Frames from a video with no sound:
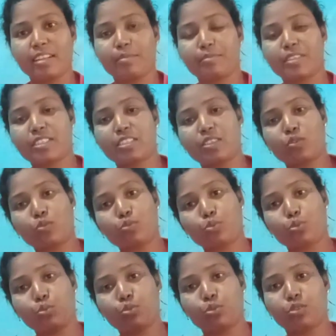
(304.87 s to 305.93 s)
ছিলাম ড্রেসটা খুব
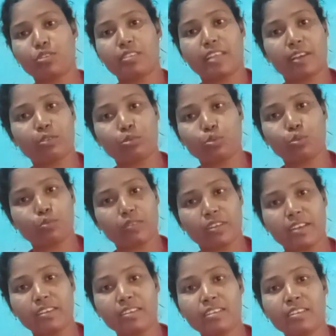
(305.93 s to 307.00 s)
সুন্দর দেখো তোমরা